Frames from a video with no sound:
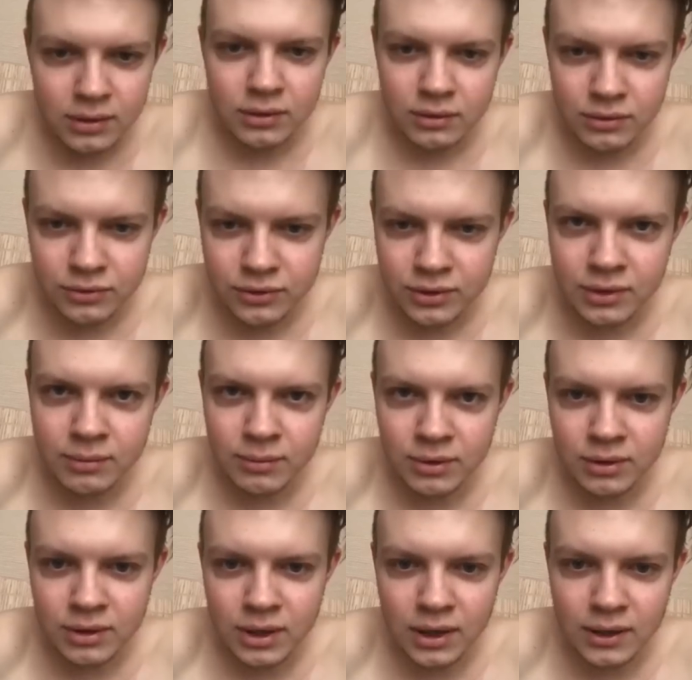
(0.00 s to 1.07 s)
Очень,
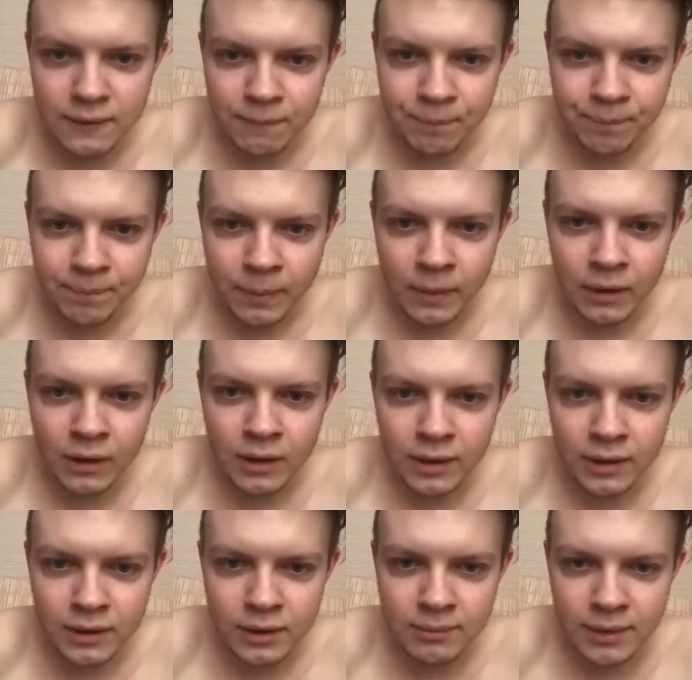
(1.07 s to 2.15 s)
именно так. Э,
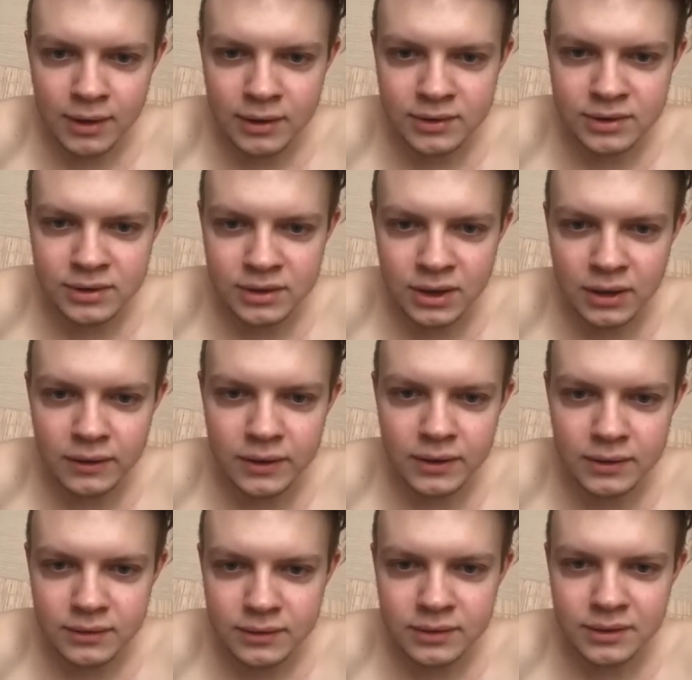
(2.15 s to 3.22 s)
когда батл со Славой?
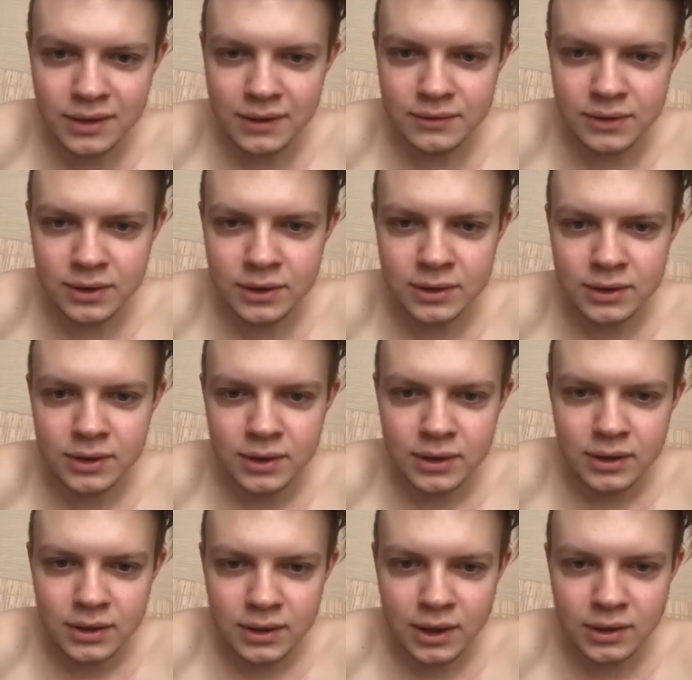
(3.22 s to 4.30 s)
Завтра.
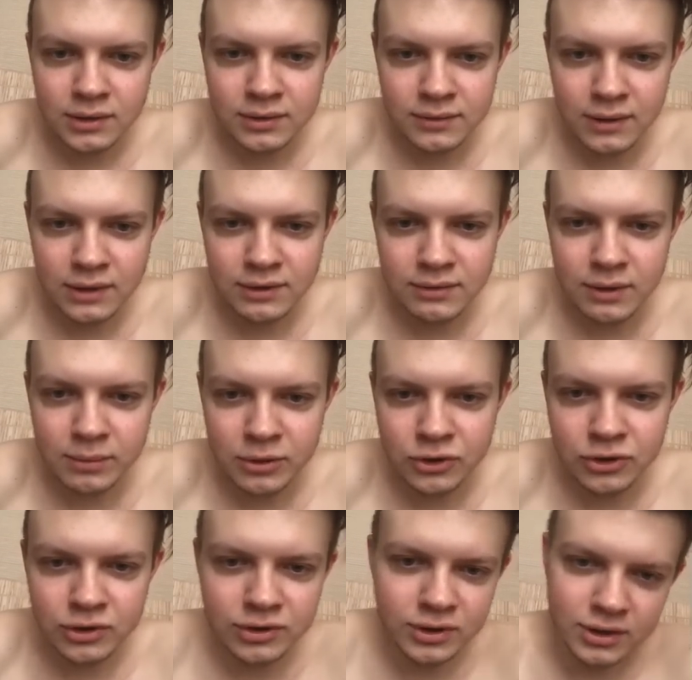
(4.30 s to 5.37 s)
Как называется твоя
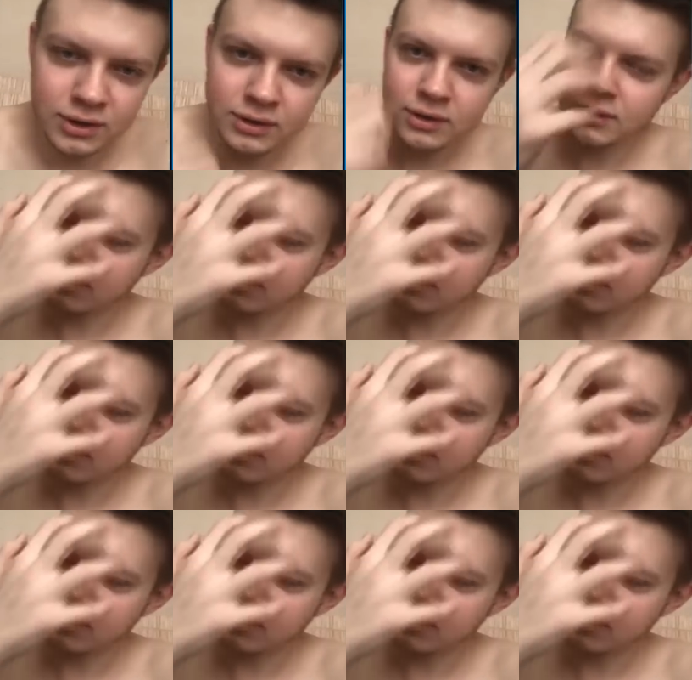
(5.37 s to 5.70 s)
прическа?